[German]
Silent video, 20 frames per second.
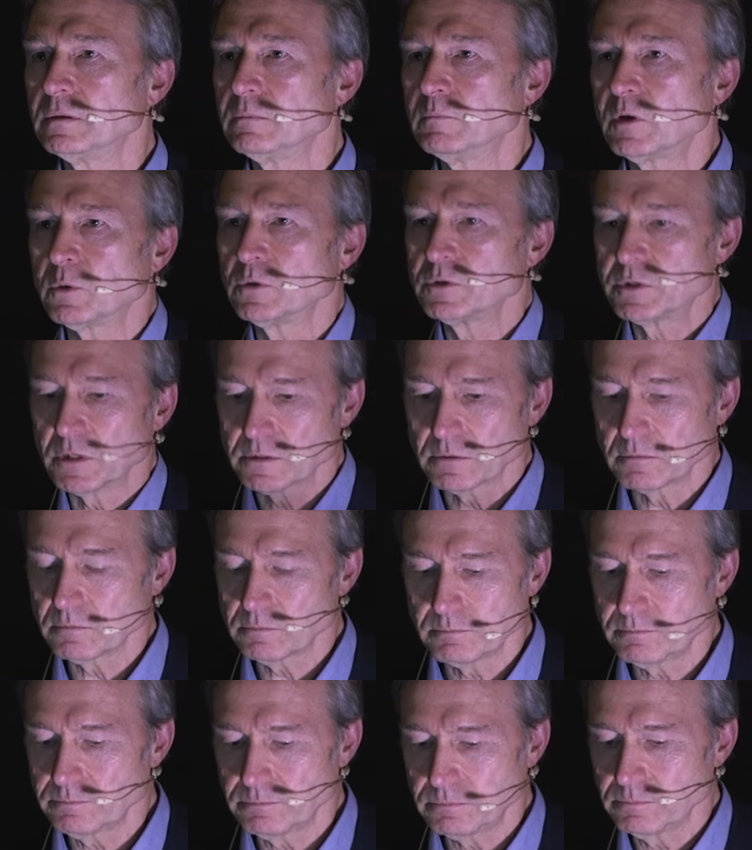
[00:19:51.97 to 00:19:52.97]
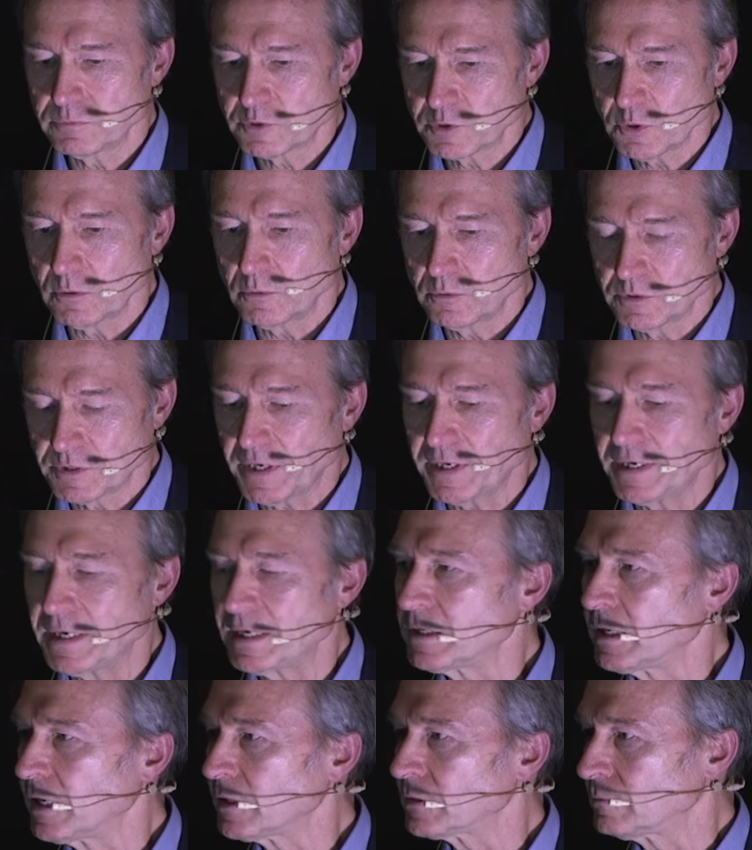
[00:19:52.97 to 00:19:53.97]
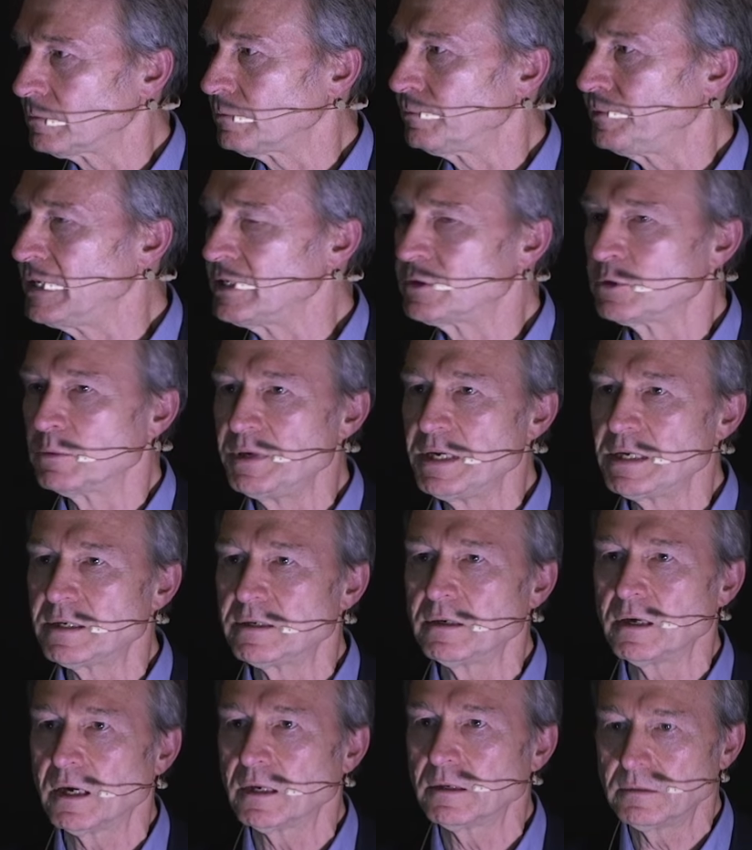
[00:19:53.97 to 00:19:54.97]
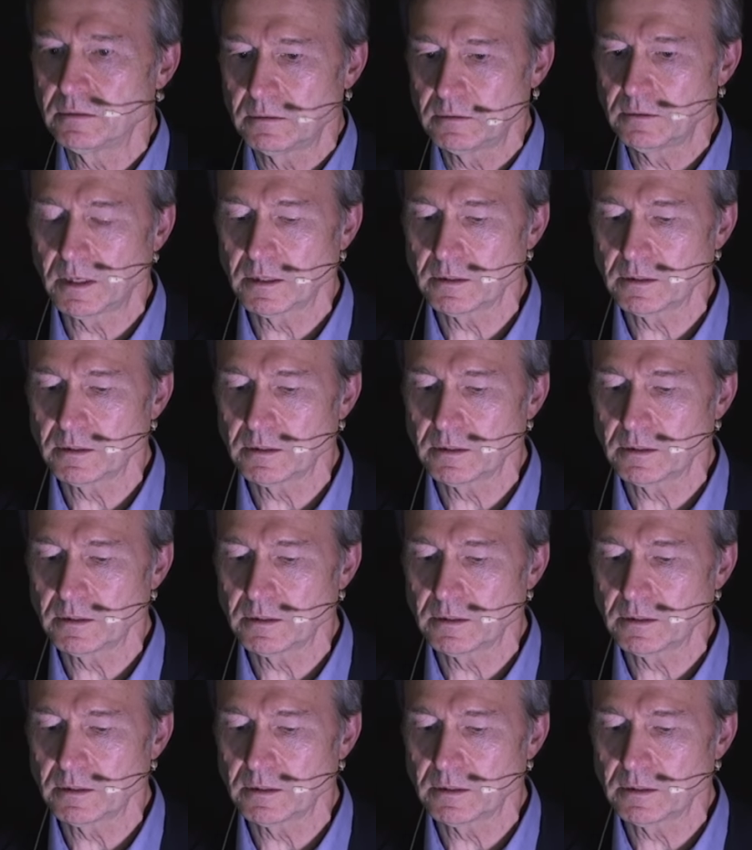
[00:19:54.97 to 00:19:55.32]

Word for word: Man, unser, unsere Erde hat viel zu bieten an,